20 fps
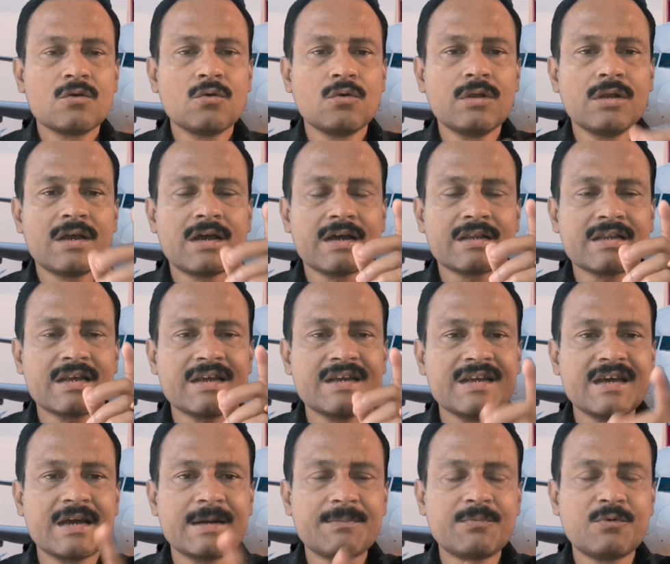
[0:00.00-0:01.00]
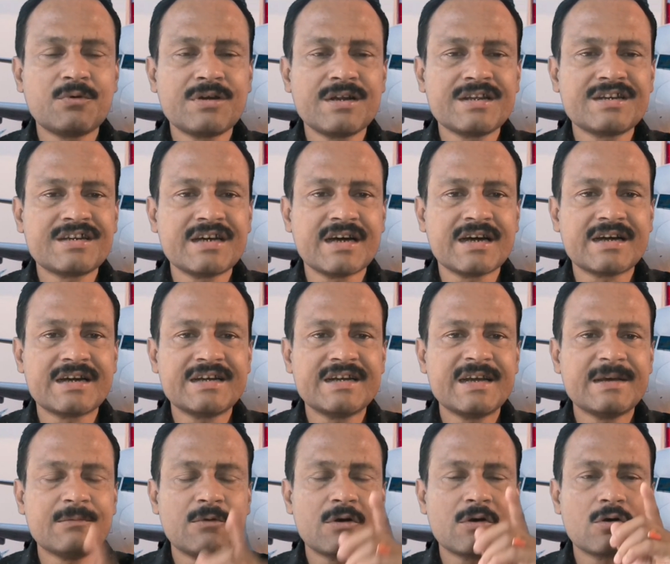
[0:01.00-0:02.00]
কলকাতা এয়ারপোর্টে চাকরি
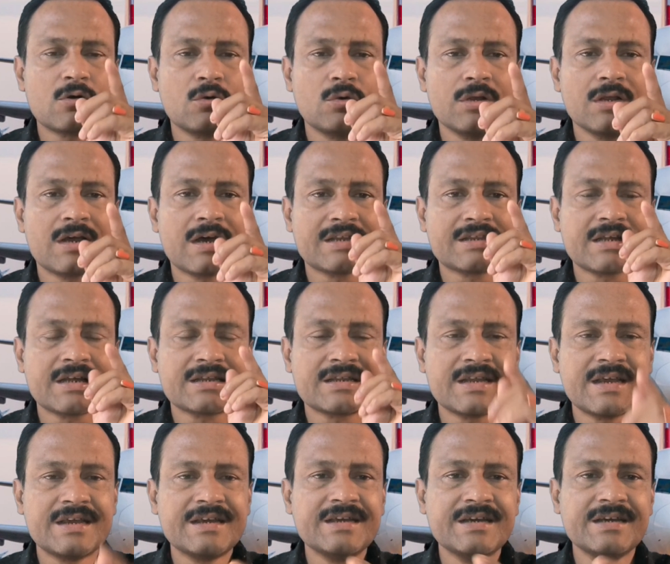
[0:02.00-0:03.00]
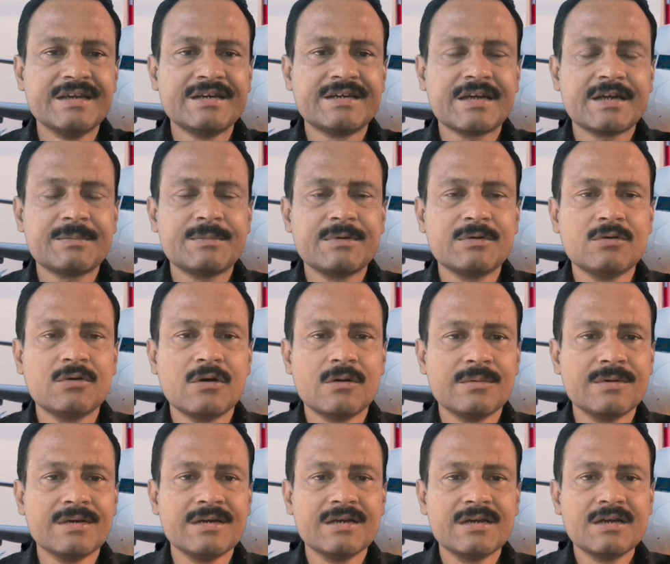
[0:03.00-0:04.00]
এবং কলকাতাতেই ইন্টারভিউ
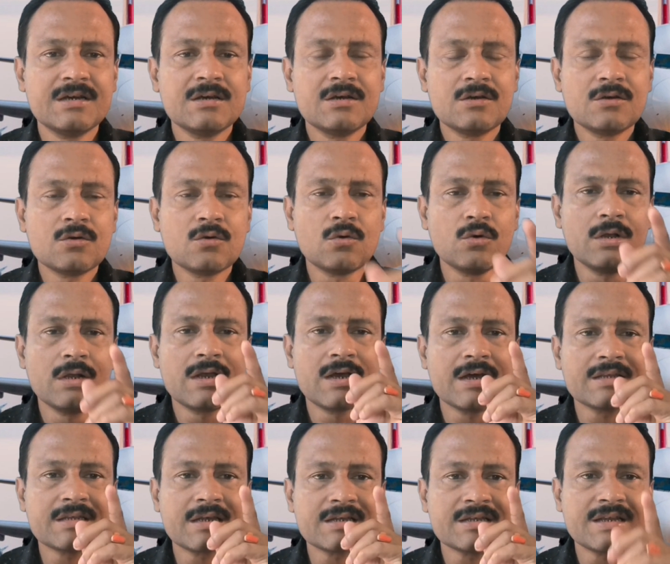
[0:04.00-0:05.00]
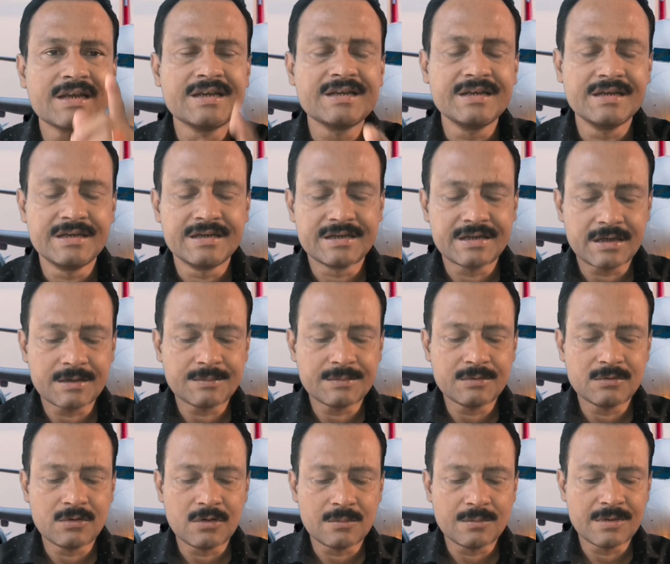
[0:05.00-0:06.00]
হবে কলকাতাতেই
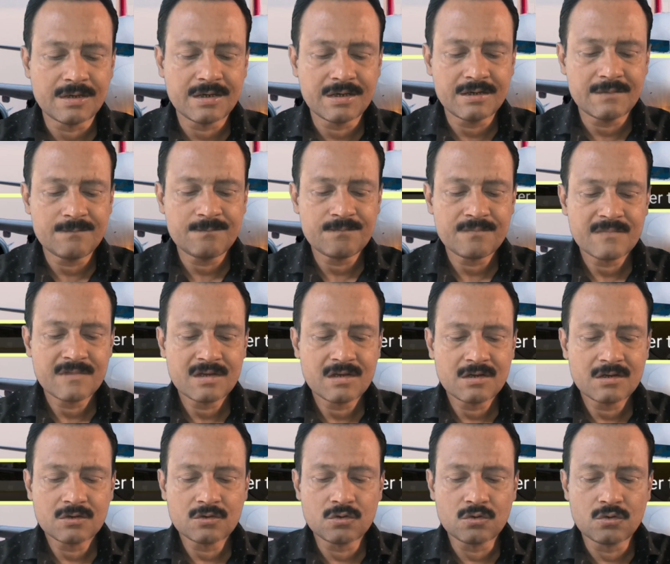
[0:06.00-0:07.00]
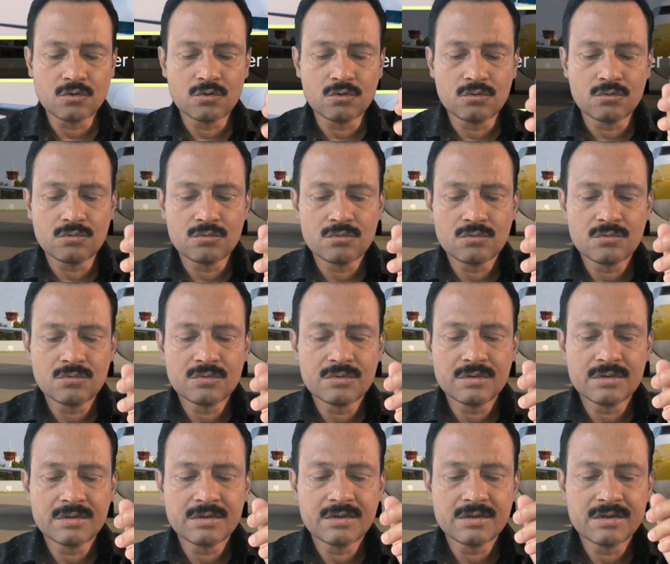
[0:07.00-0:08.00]
ইন্টারভিউ হবে তো
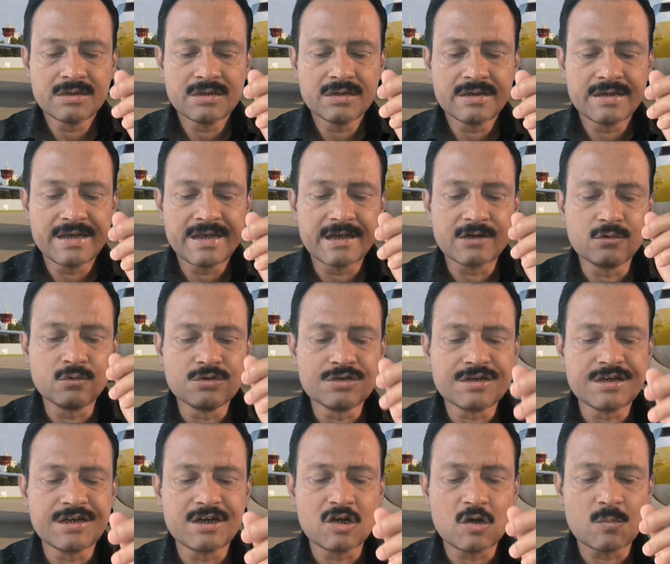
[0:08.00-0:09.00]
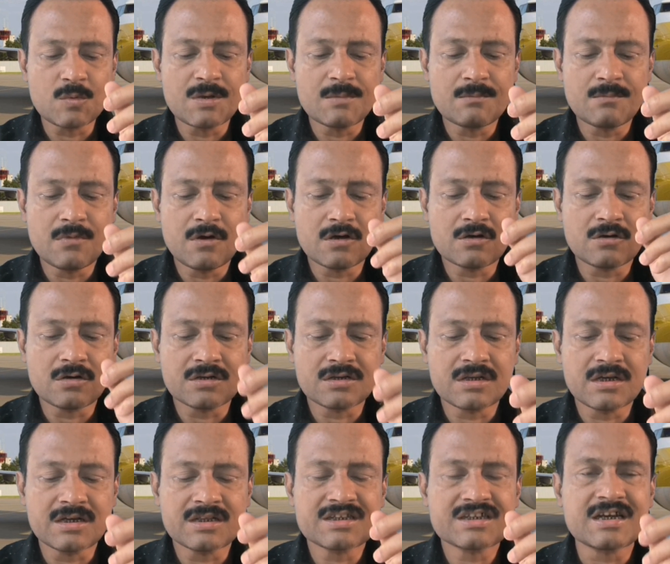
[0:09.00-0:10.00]
একুশে নভেম্বর
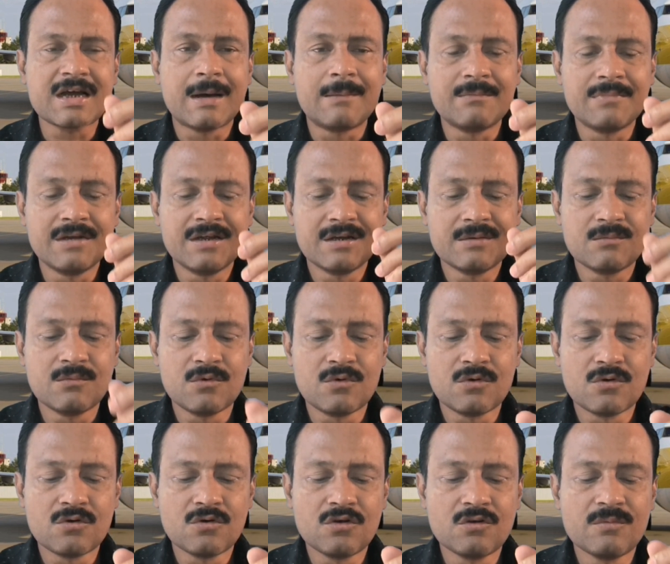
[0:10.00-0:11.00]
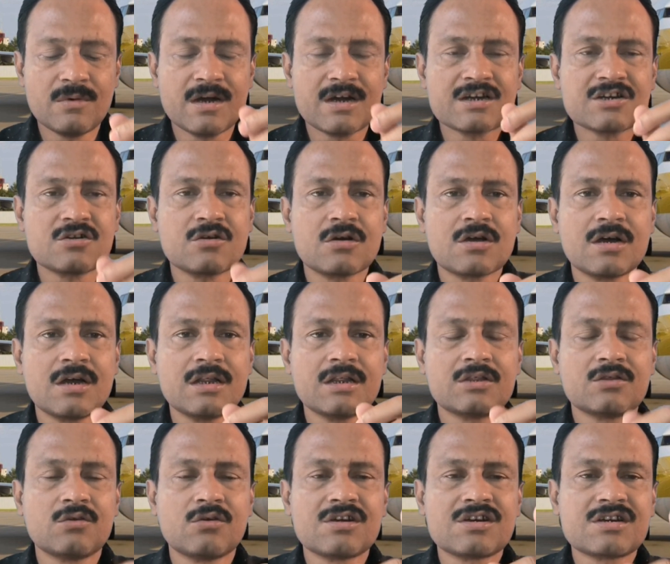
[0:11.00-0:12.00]
অর্থাৎ সামনের মঙ্গলবার সকাল
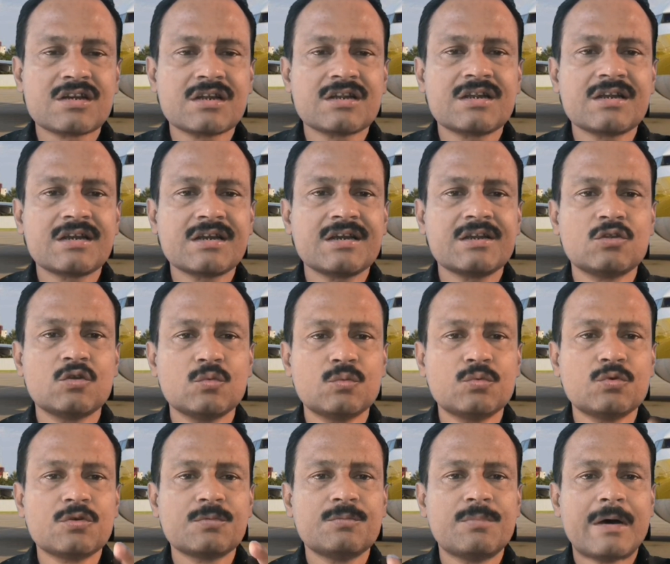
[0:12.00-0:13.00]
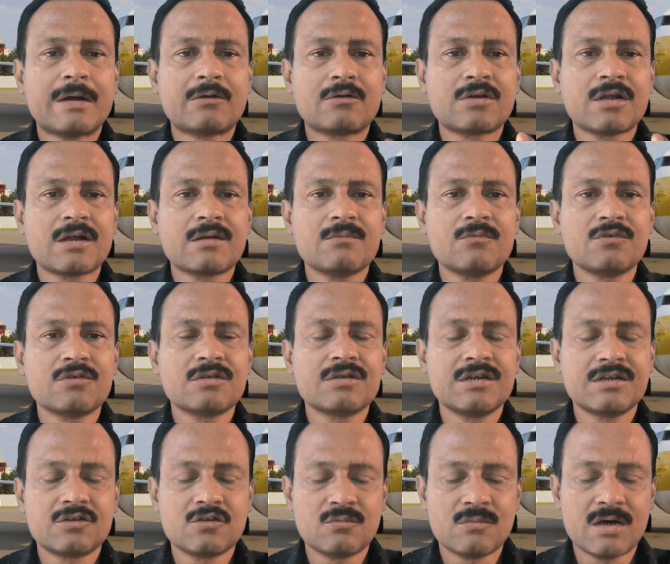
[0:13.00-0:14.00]
দশটা থেকে দুপুর বারোটার
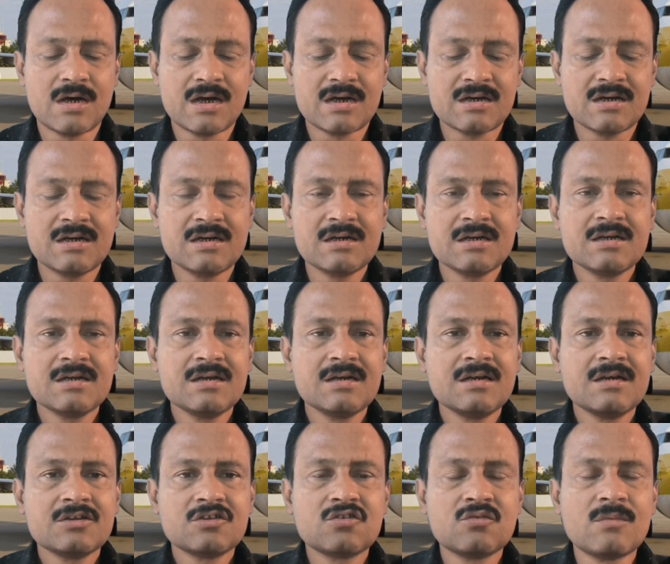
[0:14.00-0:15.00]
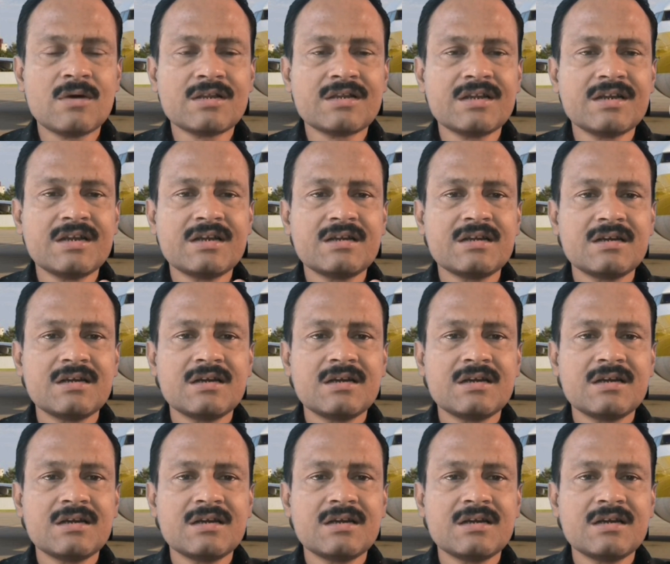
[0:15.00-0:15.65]
মধ্যে তোমার তোমাদের